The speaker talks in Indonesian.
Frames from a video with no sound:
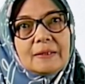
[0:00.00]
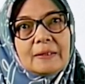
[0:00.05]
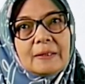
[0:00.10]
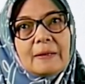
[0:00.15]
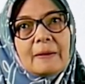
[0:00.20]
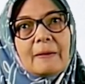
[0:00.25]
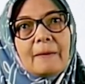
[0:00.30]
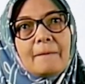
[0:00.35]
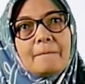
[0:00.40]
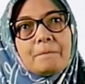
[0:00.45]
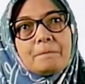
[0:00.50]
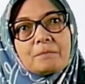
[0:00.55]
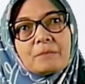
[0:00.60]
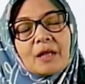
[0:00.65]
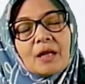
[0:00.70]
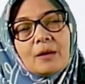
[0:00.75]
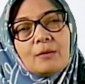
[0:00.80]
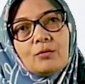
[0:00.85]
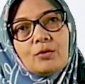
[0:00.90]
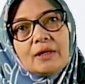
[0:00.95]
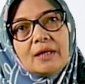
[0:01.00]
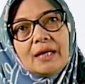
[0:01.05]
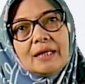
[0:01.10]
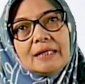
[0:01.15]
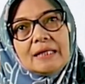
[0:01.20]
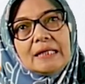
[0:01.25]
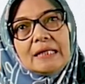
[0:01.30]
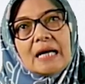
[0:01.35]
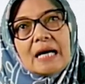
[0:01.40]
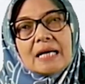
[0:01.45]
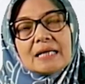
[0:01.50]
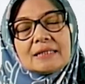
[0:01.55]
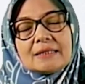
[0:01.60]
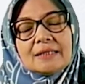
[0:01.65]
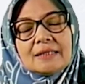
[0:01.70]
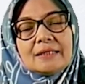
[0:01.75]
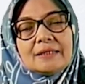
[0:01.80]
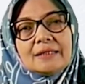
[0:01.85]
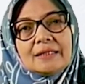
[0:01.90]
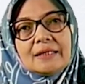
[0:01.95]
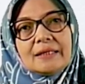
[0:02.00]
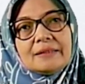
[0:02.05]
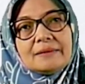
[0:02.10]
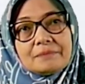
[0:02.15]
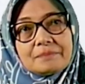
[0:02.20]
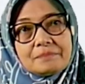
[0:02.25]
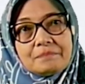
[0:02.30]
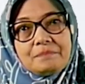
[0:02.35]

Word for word: Nah, kemudian ini hasilnya.